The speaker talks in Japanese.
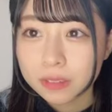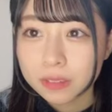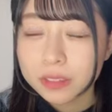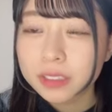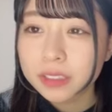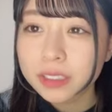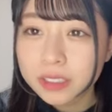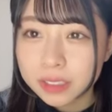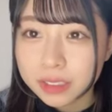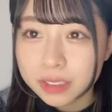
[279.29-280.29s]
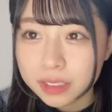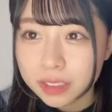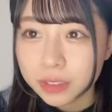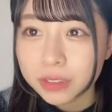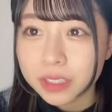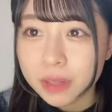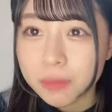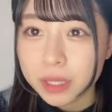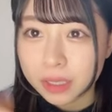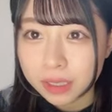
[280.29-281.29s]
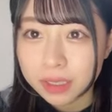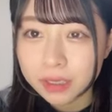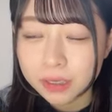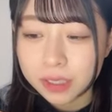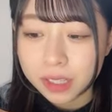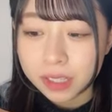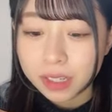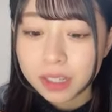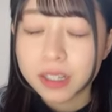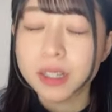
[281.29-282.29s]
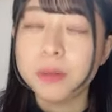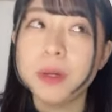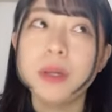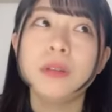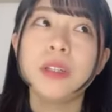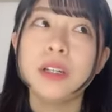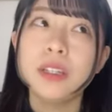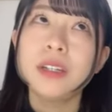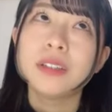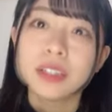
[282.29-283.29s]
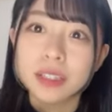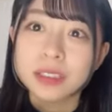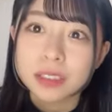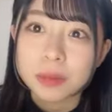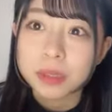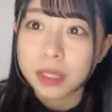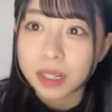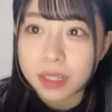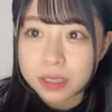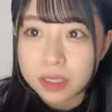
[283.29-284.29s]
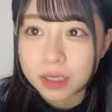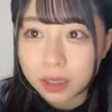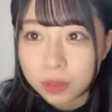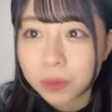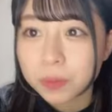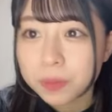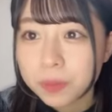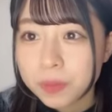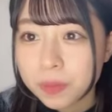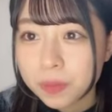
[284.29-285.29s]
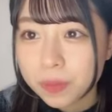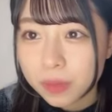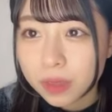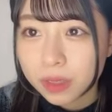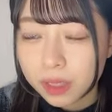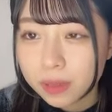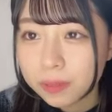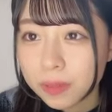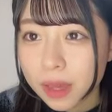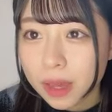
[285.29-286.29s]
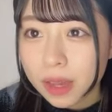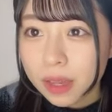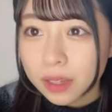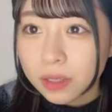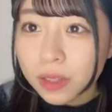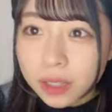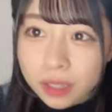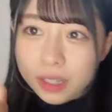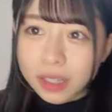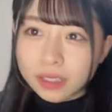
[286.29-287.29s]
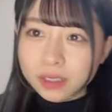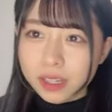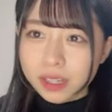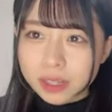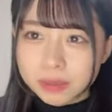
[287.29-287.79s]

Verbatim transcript: 普通に直前めっちゃ緊張してやばいお腹痛くなってきたみたいな感じだったのよ本当にわありがとう I